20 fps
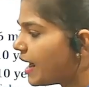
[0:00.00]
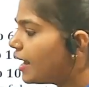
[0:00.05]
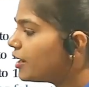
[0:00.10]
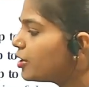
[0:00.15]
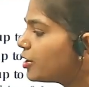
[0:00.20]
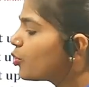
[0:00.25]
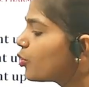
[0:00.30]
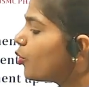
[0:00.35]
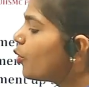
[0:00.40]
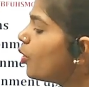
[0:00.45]

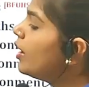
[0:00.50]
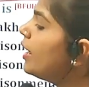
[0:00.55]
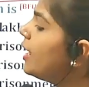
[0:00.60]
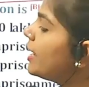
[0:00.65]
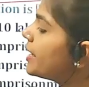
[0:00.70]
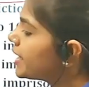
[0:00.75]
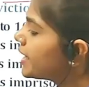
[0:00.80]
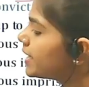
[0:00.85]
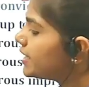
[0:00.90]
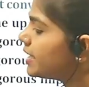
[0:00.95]
प्लांट को
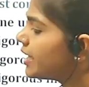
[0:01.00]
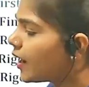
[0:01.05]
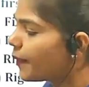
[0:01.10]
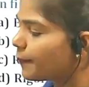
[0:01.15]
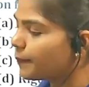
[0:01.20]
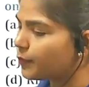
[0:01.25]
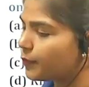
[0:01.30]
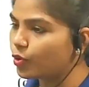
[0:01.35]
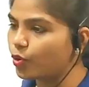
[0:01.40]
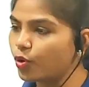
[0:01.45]
यदि
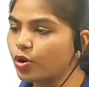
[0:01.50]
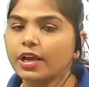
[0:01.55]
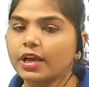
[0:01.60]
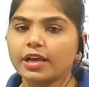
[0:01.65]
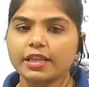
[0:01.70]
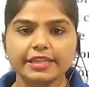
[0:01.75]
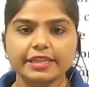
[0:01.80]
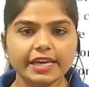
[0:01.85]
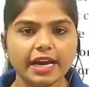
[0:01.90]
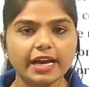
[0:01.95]
हम लोग
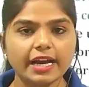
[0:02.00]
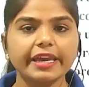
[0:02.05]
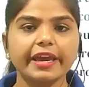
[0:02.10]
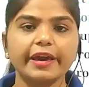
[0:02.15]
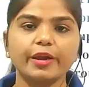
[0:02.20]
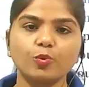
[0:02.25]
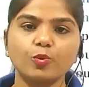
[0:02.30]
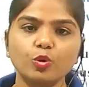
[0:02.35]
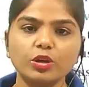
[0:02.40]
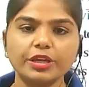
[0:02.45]
दिया
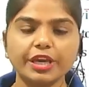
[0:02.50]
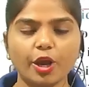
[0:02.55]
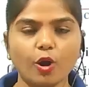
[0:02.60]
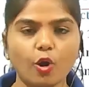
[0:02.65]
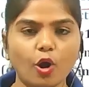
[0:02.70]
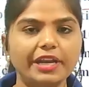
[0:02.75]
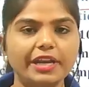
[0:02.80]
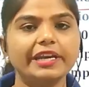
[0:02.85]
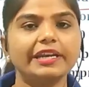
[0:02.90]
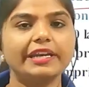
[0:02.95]
गया रूल के
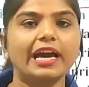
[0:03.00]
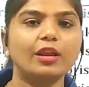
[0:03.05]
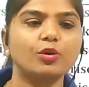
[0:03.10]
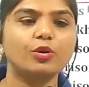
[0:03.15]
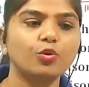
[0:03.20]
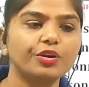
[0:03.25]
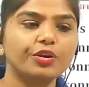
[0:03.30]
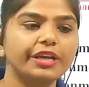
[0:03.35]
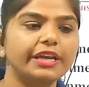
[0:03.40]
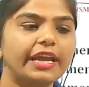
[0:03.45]
अकॉर्डिंग
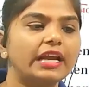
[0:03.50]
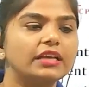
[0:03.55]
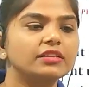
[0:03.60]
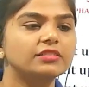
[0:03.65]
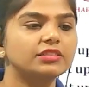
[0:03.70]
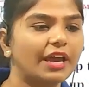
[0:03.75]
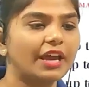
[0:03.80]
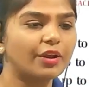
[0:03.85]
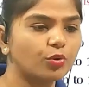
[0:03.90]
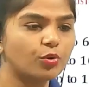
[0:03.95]
नार्कोटिक
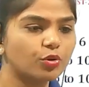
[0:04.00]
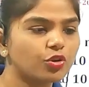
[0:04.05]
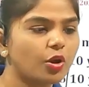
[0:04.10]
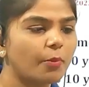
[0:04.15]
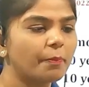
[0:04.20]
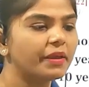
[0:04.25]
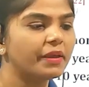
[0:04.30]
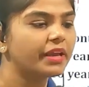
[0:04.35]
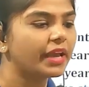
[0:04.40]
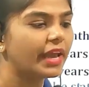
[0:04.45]
एंड
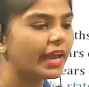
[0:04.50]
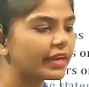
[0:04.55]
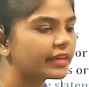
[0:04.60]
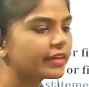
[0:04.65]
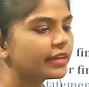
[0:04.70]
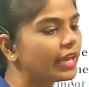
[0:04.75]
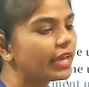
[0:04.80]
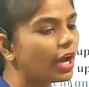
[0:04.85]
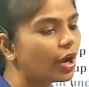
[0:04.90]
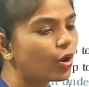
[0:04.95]
साइकोट्रॉपिक
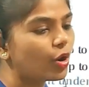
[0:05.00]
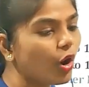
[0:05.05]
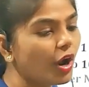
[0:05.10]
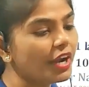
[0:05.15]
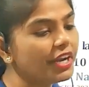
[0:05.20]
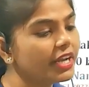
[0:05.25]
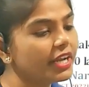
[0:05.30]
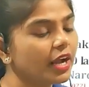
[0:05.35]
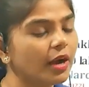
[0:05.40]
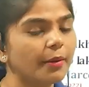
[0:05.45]
एक्ट के
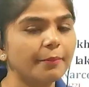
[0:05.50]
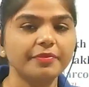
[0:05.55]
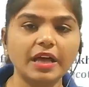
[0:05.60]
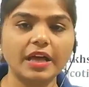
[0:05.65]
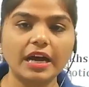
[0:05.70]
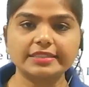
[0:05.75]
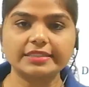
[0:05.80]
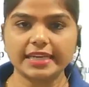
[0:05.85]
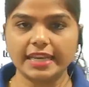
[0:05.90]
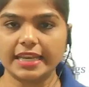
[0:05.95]
अकॉर्डिंग हम
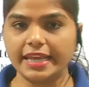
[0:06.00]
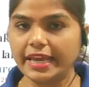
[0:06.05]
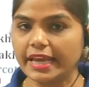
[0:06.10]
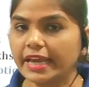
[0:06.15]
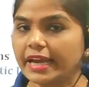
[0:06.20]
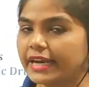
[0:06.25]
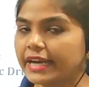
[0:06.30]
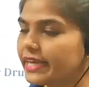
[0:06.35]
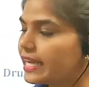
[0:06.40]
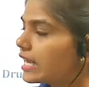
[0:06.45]
ना चले
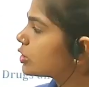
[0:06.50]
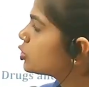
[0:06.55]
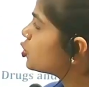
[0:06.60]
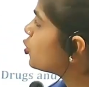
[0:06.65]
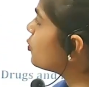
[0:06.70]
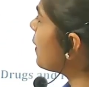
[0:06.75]
ठीक है